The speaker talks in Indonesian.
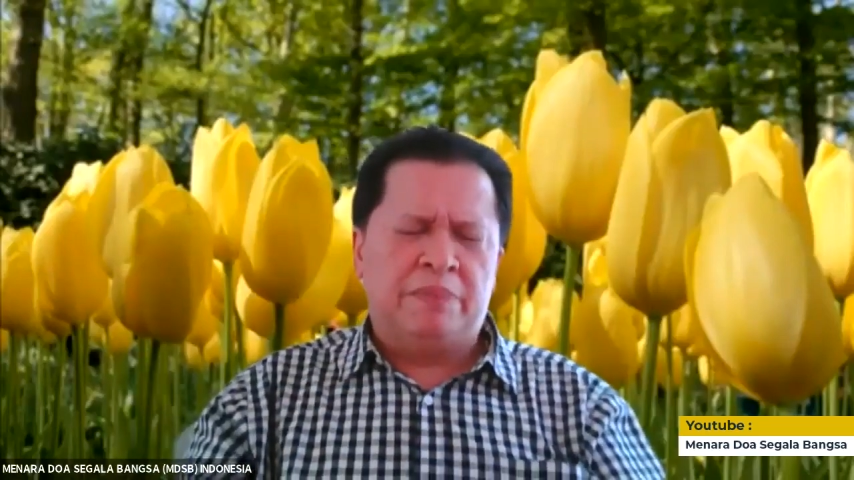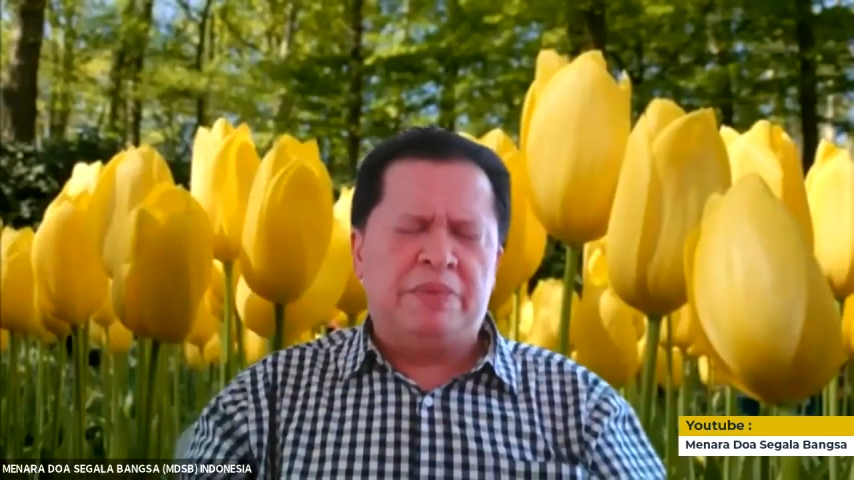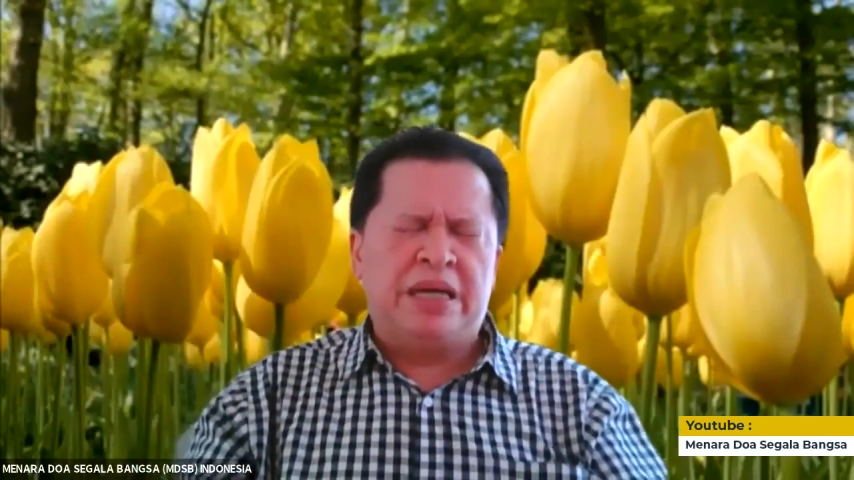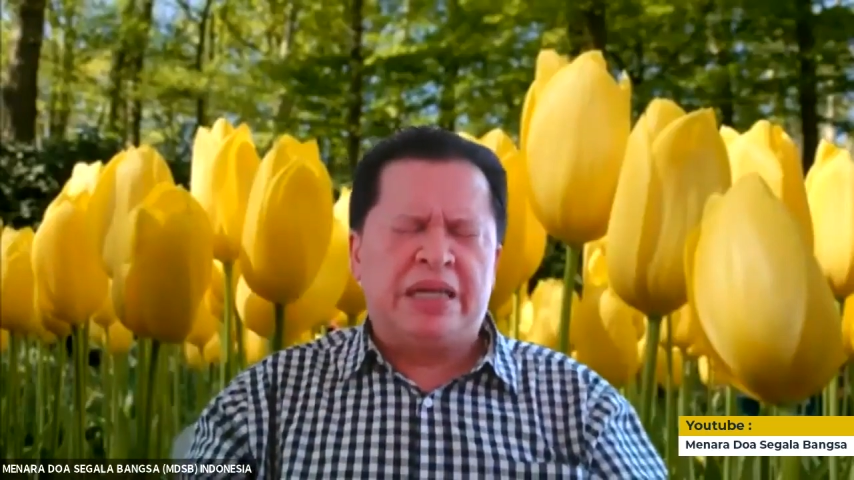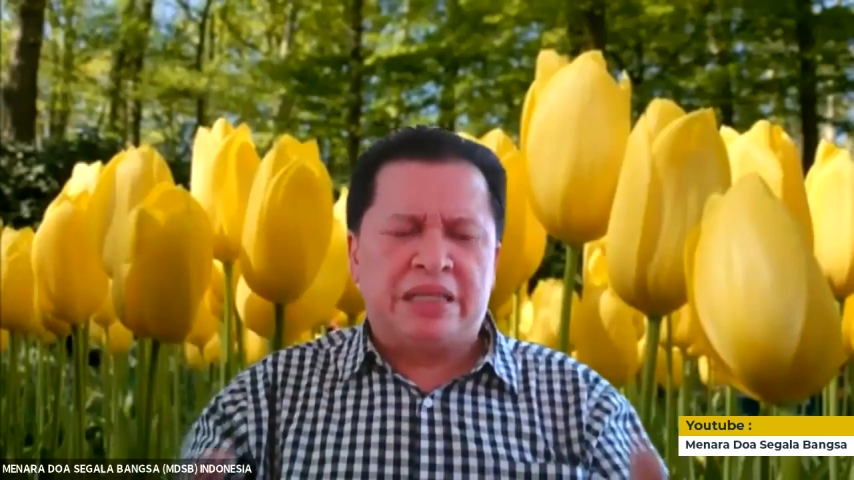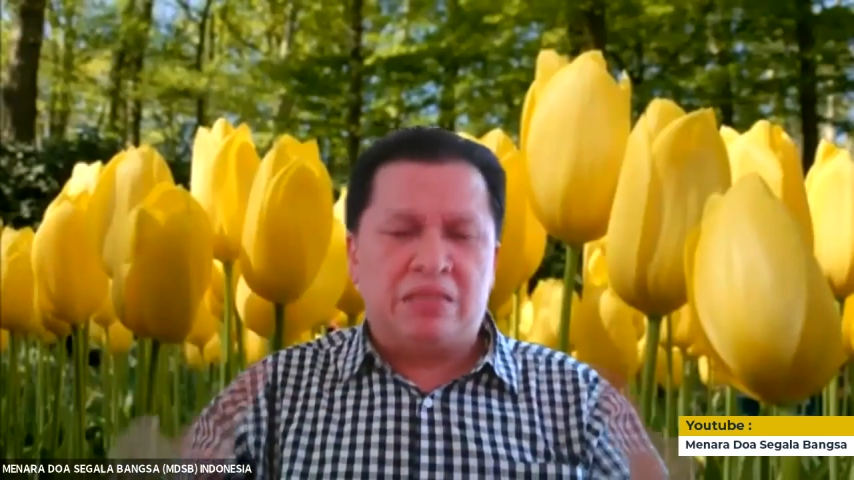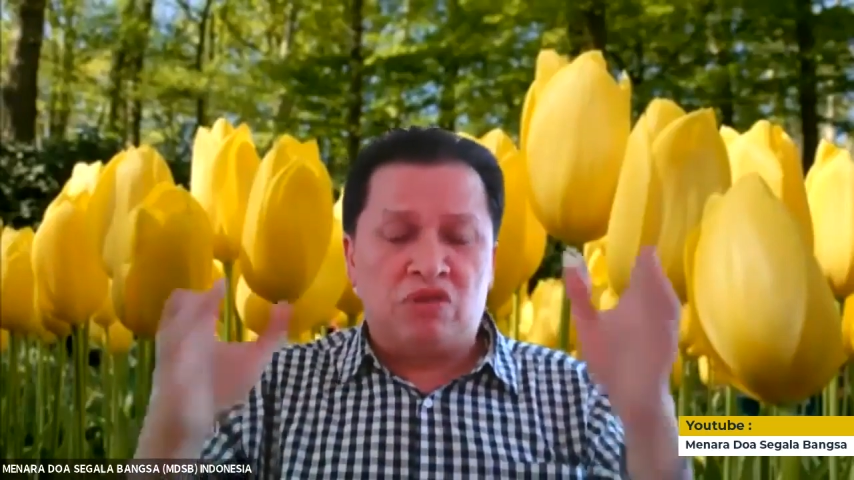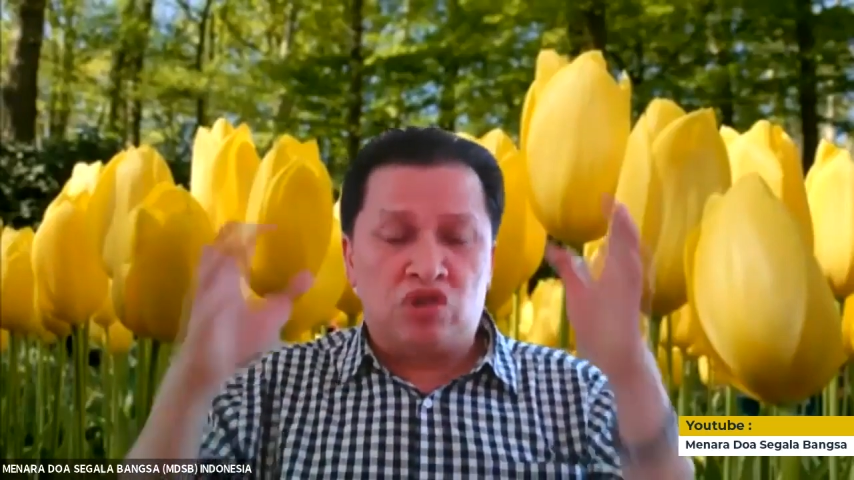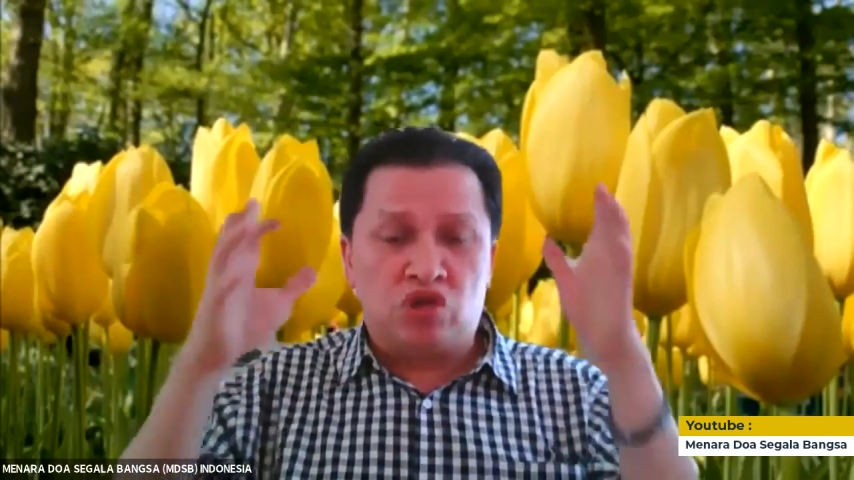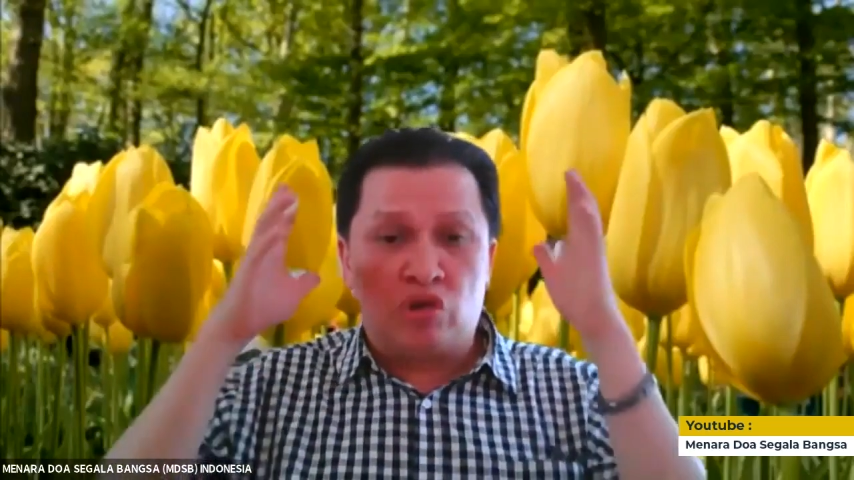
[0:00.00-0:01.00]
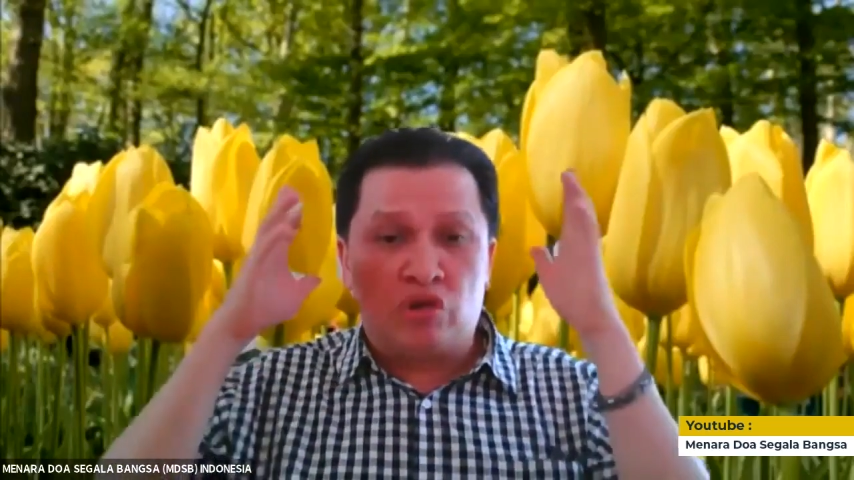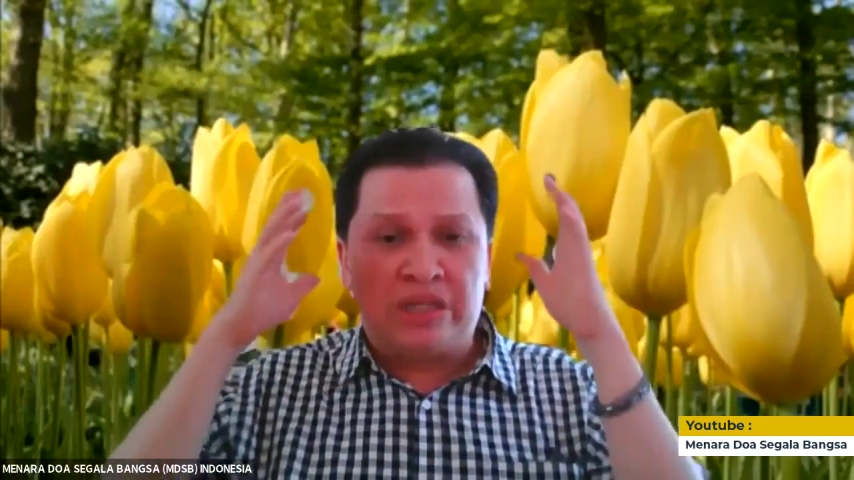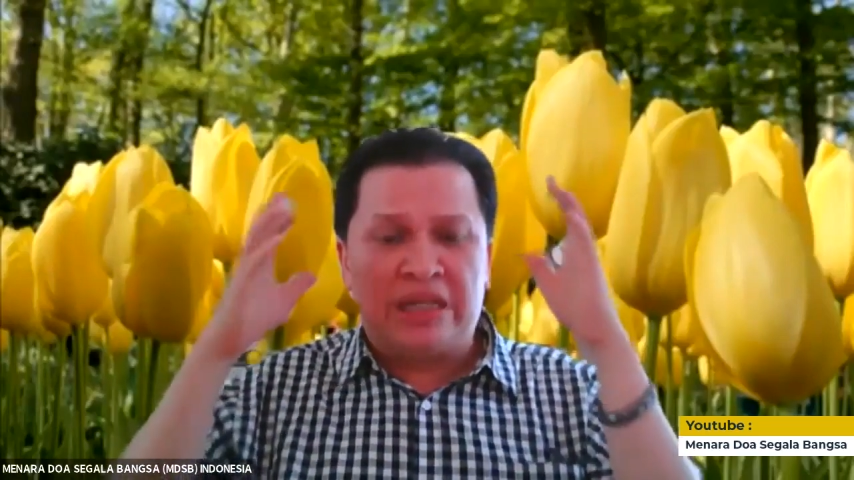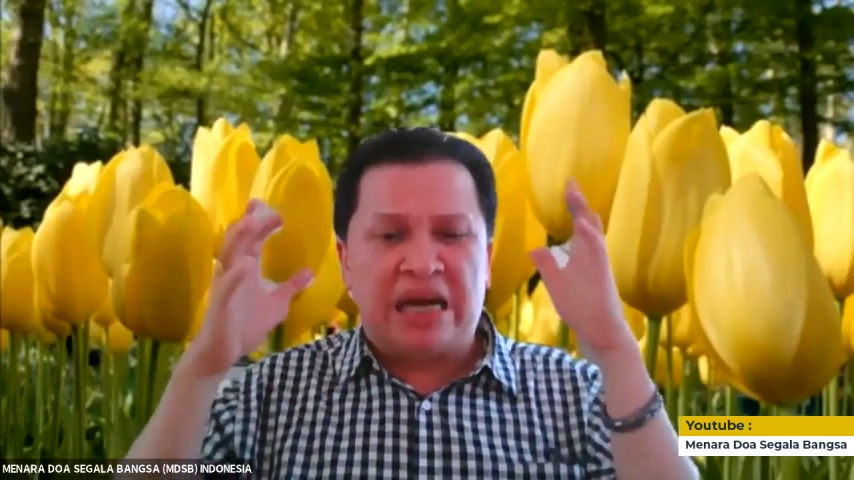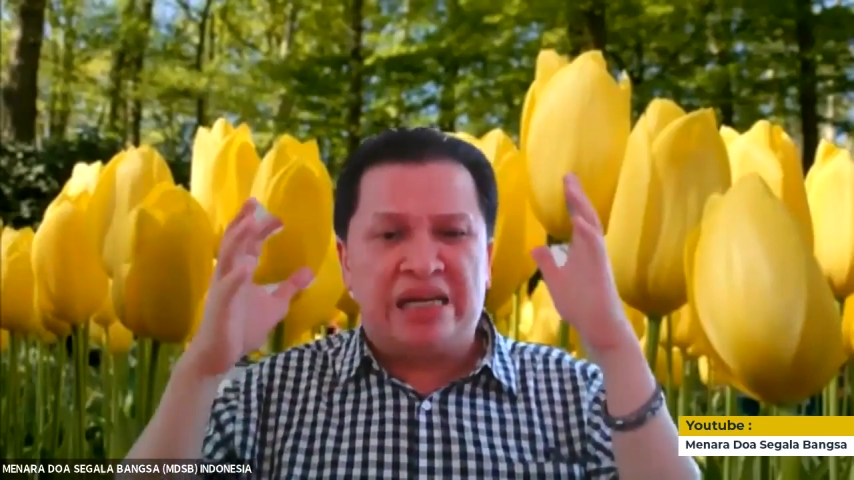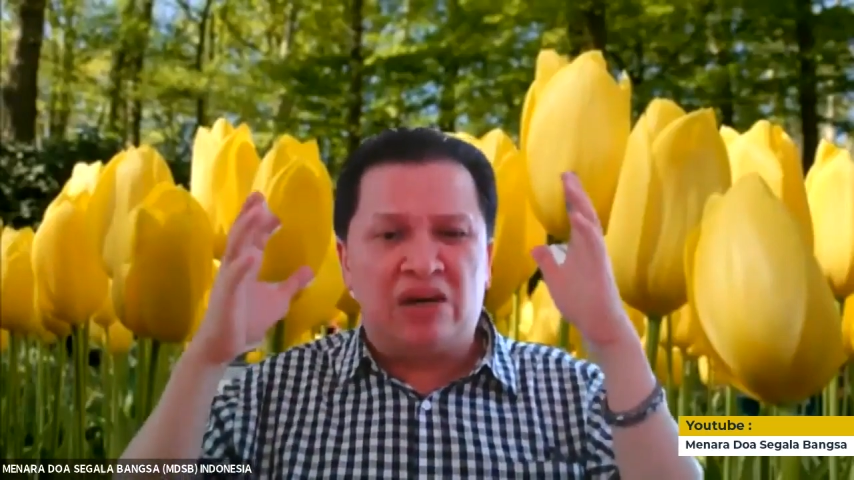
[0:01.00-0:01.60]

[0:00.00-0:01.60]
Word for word: tapi yang kita mau soroti